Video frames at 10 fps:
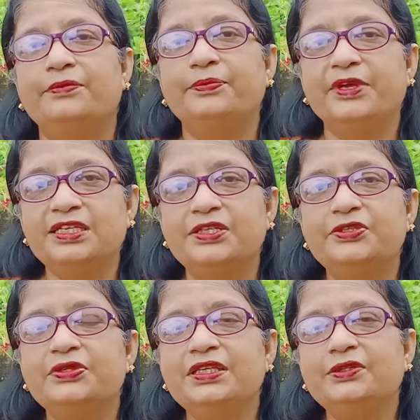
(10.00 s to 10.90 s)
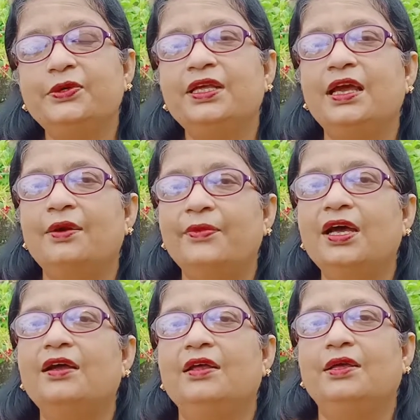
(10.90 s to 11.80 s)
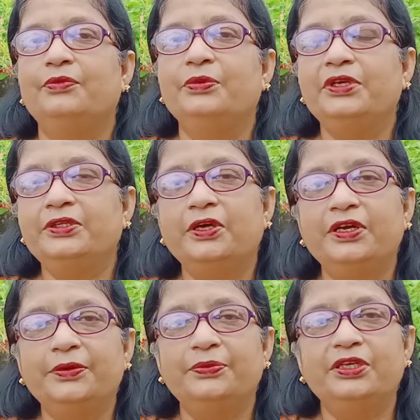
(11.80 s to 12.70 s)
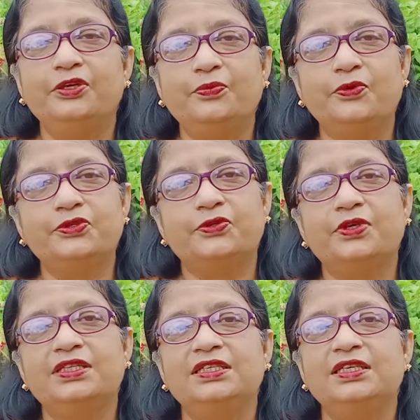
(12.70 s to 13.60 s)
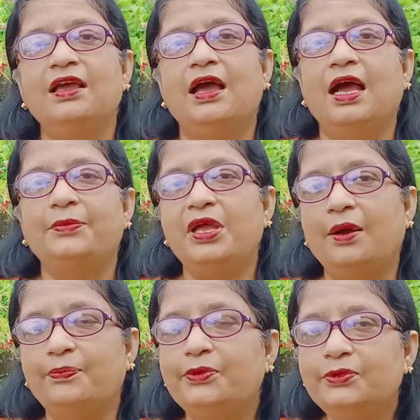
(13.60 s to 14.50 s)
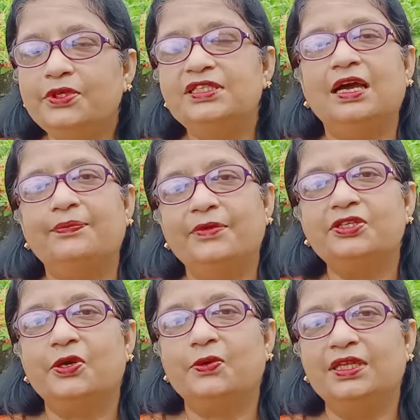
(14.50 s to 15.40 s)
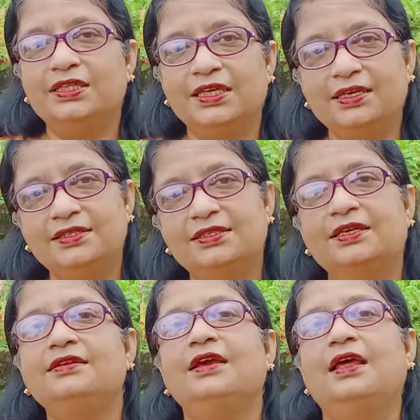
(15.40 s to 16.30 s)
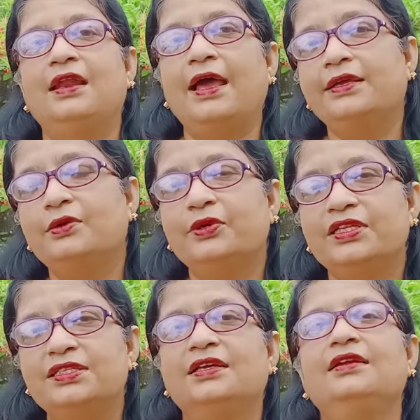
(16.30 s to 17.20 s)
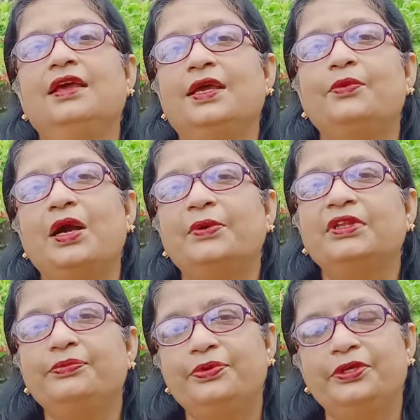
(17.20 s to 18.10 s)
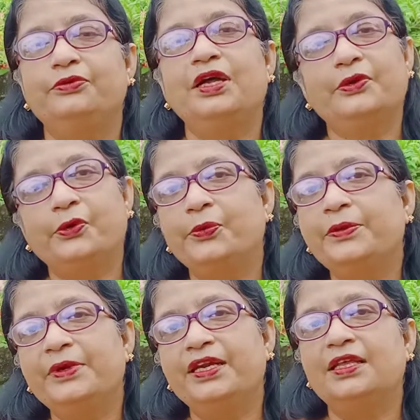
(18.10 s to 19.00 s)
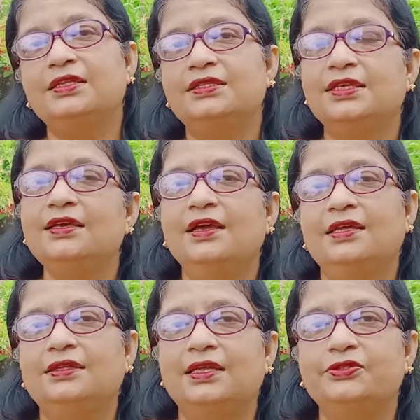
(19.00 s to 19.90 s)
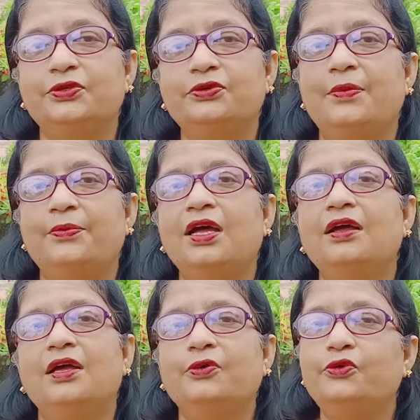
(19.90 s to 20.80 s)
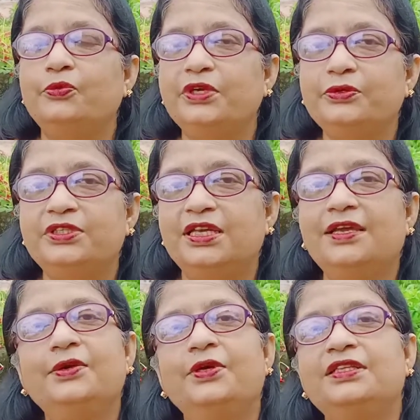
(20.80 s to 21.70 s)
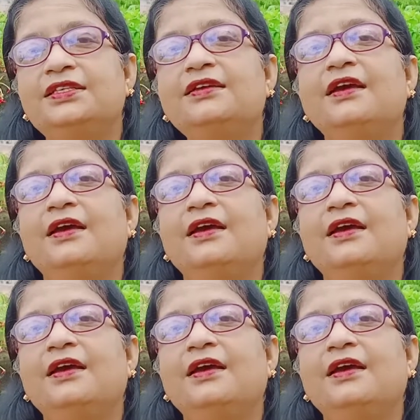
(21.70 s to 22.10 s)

বেশ কিছুদিন ধরে আমরা বিভিন্ন ধরনের ভিডিও পোস্ট করেছি আমি আপ্লুত যে আপনারা সকলে দেখেছেন লাইক করেছেন এবং আমাদের ভিউয়ার ক্রমেই বেড়ে যাচ্ছে তার জন্য আমরা খুবই উৎসাহী হয়েছি